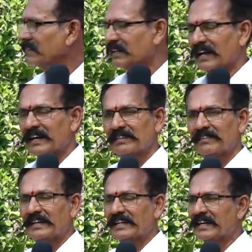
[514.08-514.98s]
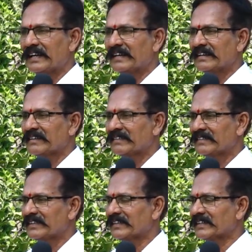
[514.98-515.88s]
ఇలాంటి వాటినే
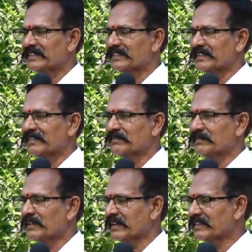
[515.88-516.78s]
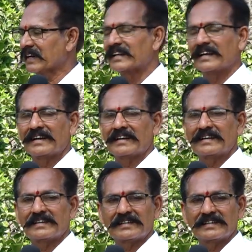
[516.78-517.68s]
వినియోగిస్తున్నాం మేము రసాయన
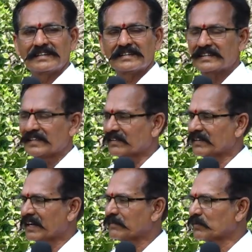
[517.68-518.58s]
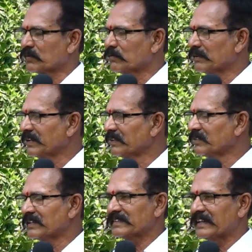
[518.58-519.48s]
ఎరువులు కానీ పురుగు మందుల
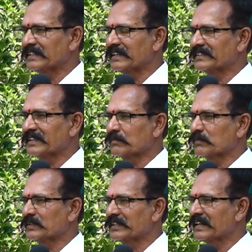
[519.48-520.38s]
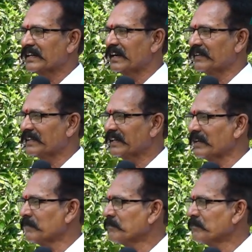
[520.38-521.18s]
జోలికి సాధ్యమైనంత వరకు పోతలేం కాబట్టి